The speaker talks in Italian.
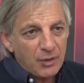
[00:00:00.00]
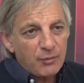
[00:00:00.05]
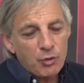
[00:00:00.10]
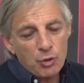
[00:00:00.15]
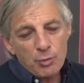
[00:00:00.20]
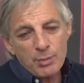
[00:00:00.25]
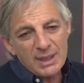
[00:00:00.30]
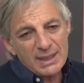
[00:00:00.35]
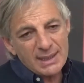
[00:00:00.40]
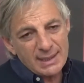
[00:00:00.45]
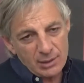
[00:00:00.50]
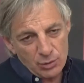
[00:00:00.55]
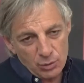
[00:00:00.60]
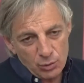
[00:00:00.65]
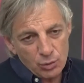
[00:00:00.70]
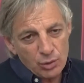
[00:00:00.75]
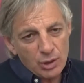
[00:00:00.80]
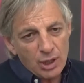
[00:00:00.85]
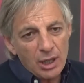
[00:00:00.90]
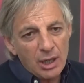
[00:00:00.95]

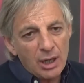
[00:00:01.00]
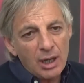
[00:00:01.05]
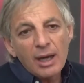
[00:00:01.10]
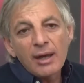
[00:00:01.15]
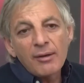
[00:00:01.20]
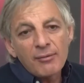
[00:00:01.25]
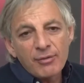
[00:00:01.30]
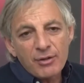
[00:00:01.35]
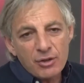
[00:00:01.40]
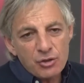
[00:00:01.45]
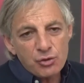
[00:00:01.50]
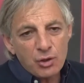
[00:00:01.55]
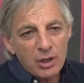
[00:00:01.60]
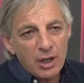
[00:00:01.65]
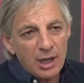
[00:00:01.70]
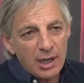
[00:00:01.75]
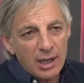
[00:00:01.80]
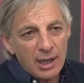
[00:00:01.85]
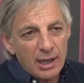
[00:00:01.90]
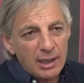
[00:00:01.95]
formazione e far
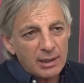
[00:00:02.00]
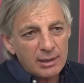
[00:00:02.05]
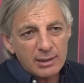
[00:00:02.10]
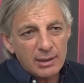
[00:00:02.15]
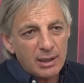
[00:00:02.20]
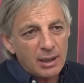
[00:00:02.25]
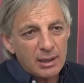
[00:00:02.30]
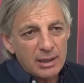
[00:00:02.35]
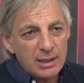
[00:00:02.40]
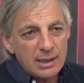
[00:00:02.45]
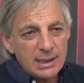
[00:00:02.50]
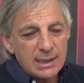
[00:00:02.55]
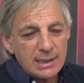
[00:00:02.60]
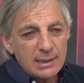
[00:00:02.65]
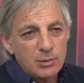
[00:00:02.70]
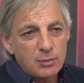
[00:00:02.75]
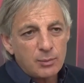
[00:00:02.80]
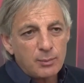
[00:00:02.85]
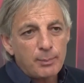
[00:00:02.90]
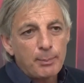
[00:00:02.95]
giocare Granato
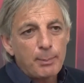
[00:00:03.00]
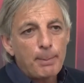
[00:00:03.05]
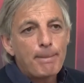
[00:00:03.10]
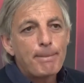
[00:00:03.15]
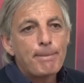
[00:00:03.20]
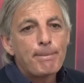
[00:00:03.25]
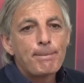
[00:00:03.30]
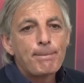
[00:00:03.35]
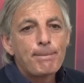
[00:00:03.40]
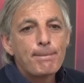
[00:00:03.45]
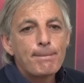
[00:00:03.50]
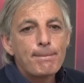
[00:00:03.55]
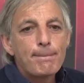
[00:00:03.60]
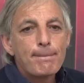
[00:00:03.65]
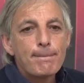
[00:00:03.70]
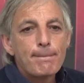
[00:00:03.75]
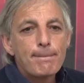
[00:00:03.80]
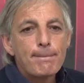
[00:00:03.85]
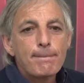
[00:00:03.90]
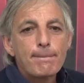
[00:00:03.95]
dall'inizio. L'infermeria che
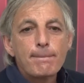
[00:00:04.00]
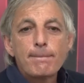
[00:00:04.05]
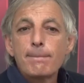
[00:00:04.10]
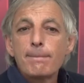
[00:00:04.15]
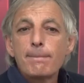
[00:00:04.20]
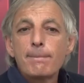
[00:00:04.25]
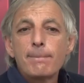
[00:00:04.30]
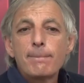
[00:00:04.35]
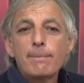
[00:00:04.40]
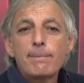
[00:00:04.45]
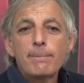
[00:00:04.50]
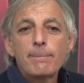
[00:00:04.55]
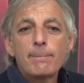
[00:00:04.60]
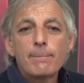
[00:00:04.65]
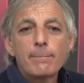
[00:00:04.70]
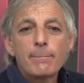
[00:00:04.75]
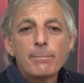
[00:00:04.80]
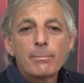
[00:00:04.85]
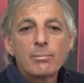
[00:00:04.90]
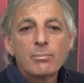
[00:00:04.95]
sta diventando bella
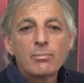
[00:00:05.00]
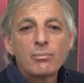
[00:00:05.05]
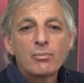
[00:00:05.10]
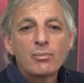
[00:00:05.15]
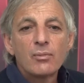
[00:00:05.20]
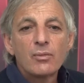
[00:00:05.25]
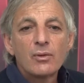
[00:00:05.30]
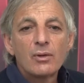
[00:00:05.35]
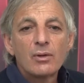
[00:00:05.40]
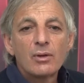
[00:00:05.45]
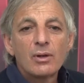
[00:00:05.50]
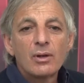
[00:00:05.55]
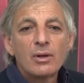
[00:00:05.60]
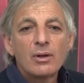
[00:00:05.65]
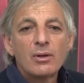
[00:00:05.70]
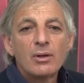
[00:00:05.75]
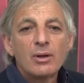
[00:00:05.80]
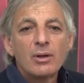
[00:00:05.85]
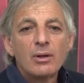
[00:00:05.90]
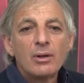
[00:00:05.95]
affollata.
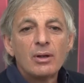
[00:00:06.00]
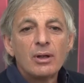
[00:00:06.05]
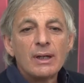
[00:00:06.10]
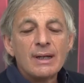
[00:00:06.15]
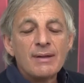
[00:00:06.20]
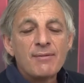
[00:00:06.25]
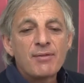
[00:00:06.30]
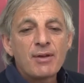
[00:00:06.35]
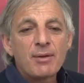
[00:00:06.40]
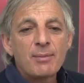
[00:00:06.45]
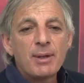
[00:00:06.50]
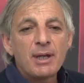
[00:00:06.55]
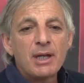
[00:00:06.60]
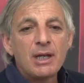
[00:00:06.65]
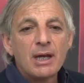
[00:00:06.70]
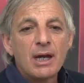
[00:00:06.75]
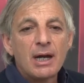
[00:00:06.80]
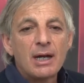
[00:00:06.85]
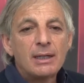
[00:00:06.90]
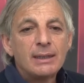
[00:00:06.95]

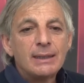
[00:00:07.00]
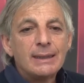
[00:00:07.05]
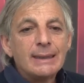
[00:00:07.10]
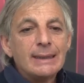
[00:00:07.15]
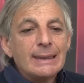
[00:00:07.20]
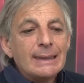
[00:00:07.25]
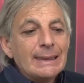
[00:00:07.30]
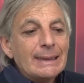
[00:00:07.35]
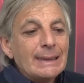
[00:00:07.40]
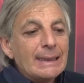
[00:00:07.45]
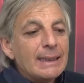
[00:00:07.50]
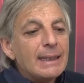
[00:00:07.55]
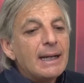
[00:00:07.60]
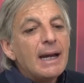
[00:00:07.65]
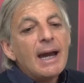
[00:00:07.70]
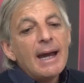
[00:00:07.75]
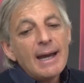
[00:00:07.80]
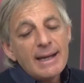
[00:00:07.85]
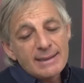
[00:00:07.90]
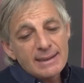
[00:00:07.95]
L'infermeria?
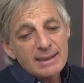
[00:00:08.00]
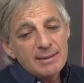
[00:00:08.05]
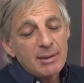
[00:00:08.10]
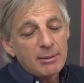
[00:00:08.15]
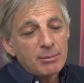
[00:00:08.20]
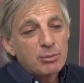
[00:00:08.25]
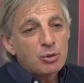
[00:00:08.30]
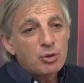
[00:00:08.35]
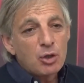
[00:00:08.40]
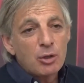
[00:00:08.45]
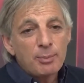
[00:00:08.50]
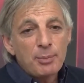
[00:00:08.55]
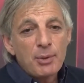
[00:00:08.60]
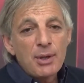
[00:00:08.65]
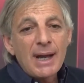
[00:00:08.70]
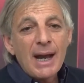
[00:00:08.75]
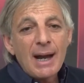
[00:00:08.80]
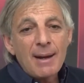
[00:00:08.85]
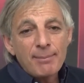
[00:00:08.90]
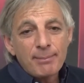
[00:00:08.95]
Eh sì, ma purtroppo i
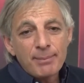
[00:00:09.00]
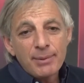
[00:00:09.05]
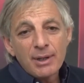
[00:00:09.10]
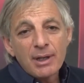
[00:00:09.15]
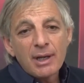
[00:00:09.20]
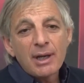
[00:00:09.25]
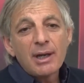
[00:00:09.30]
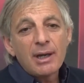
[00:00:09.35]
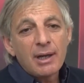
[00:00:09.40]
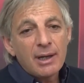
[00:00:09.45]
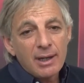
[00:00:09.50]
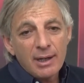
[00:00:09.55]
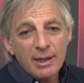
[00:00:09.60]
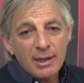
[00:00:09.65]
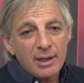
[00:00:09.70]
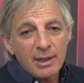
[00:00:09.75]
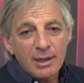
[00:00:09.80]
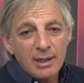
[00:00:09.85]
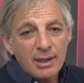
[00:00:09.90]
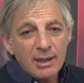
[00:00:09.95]
campi
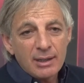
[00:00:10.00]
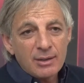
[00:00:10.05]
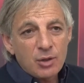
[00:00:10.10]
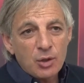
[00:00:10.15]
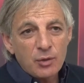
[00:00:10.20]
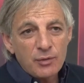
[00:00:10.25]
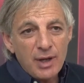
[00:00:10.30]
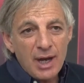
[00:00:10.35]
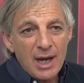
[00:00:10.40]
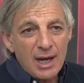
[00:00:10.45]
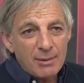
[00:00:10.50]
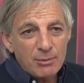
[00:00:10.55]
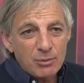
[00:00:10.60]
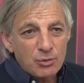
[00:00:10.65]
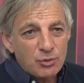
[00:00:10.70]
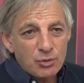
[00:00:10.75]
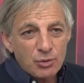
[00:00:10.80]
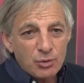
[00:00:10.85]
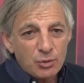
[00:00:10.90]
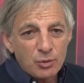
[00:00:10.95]
che, che troviamo
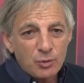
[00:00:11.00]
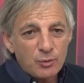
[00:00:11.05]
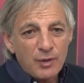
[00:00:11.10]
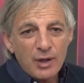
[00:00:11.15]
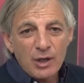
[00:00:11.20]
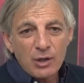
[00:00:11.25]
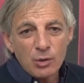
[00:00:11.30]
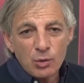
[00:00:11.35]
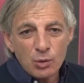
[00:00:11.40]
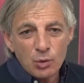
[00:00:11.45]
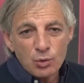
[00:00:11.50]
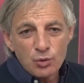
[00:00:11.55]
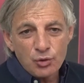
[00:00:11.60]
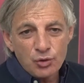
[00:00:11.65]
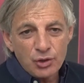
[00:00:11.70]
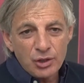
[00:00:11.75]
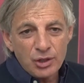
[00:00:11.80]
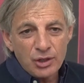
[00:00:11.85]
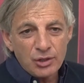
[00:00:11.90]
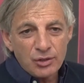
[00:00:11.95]
sono
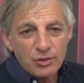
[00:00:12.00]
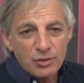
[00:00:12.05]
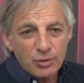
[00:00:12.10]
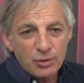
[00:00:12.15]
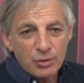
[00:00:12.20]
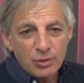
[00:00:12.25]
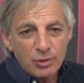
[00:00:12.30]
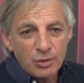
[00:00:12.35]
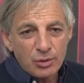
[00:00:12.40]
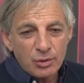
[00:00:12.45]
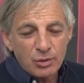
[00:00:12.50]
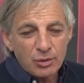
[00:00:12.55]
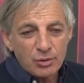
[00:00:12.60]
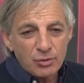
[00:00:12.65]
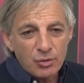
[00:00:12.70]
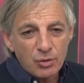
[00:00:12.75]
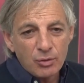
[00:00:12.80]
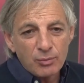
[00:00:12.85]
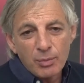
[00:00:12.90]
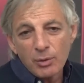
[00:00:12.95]
fangosi, sono,
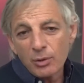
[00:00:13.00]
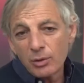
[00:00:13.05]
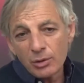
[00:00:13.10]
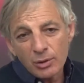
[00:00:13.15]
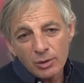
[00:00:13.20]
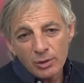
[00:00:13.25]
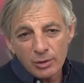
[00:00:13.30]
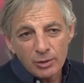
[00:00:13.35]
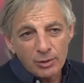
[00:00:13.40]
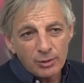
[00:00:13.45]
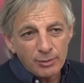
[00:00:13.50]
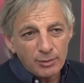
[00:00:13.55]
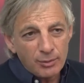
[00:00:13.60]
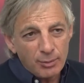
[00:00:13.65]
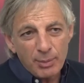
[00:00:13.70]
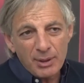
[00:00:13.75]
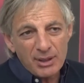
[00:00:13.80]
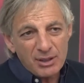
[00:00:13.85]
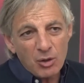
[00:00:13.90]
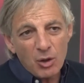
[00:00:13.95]
sono un po'
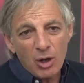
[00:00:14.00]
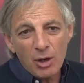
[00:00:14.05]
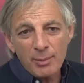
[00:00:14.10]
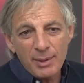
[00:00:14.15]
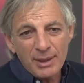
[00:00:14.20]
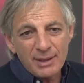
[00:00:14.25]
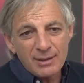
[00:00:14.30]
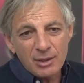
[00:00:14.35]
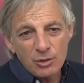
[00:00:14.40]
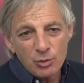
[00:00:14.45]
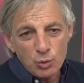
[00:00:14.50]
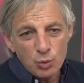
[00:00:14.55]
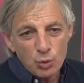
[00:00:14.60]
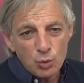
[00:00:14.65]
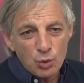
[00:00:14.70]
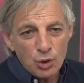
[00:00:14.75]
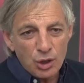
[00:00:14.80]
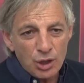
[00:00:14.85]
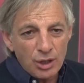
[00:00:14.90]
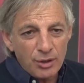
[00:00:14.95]
particolarmente
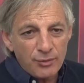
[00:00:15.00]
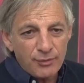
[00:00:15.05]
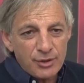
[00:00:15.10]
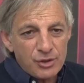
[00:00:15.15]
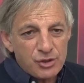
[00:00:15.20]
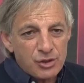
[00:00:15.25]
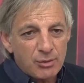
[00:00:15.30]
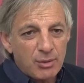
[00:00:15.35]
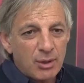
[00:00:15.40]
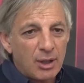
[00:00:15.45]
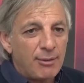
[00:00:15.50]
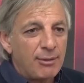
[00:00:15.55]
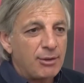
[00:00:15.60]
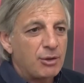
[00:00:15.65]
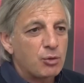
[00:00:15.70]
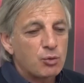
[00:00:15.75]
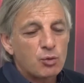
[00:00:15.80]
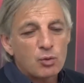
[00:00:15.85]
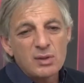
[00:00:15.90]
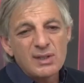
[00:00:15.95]
duri, facciamo
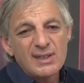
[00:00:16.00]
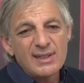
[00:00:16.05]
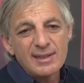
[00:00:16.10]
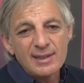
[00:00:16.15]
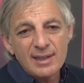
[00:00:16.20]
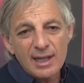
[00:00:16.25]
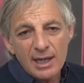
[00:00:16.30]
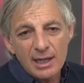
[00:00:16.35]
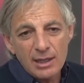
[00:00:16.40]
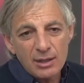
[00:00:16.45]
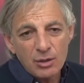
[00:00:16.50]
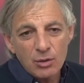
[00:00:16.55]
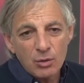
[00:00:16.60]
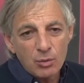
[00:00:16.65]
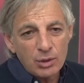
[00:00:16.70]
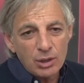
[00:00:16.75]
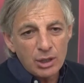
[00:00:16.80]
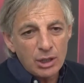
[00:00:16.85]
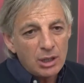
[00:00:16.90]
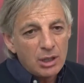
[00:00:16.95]
allenamento sul sintetico,
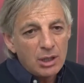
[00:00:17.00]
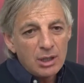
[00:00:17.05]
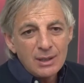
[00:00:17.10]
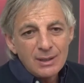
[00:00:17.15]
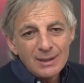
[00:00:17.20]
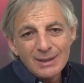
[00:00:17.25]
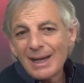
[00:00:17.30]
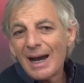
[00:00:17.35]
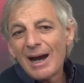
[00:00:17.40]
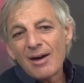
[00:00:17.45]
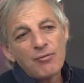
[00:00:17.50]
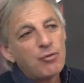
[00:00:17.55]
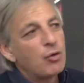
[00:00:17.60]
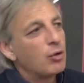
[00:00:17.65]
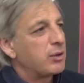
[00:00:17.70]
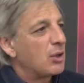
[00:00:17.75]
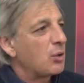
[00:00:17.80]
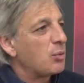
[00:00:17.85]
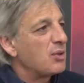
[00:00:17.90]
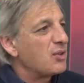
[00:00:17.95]
quindi a
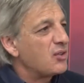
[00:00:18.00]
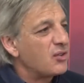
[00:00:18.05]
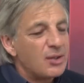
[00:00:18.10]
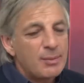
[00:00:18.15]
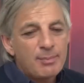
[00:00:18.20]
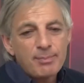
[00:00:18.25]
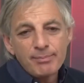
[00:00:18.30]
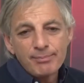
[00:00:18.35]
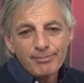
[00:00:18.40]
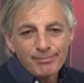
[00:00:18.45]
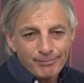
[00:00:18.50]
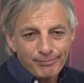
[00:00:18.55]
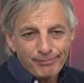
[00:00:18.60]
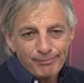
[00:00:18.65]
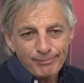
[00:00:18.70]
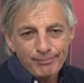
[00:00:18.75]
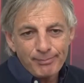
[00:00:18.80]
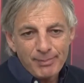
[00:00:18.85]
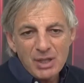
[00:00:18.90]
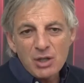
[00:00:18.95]
volte queste
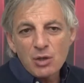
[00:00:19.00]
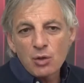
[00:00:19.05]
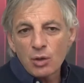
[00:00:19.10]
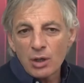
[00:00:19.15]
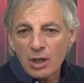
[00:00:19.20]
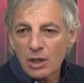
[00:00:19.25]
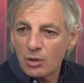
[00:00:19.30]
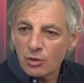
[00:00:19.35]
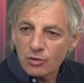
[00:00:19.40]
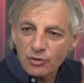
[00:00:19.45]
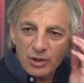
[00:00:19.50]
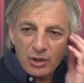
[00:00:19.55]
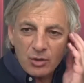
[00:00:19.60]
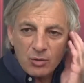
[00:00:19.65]
piccole cose